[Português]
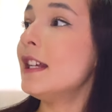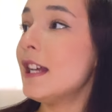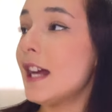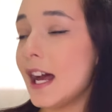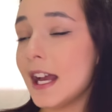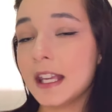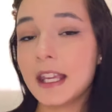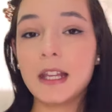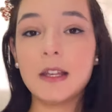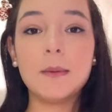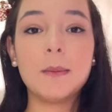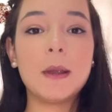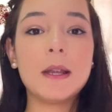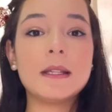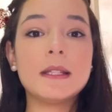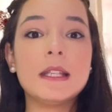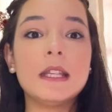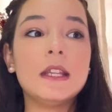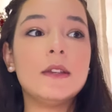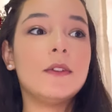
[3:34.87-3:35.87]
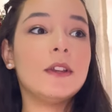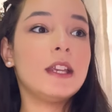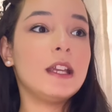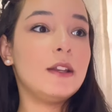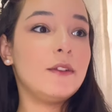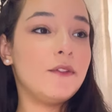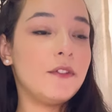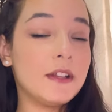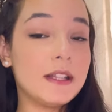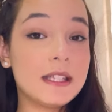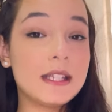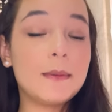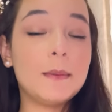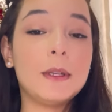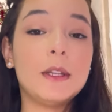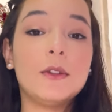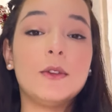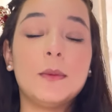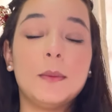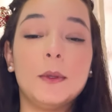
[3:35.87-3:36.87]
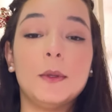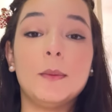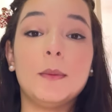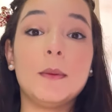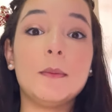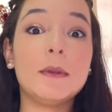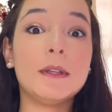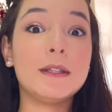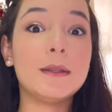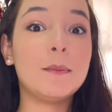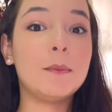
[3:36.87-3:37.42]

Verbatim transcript: aquele barzinho, aquele fim de semana tomando bebida,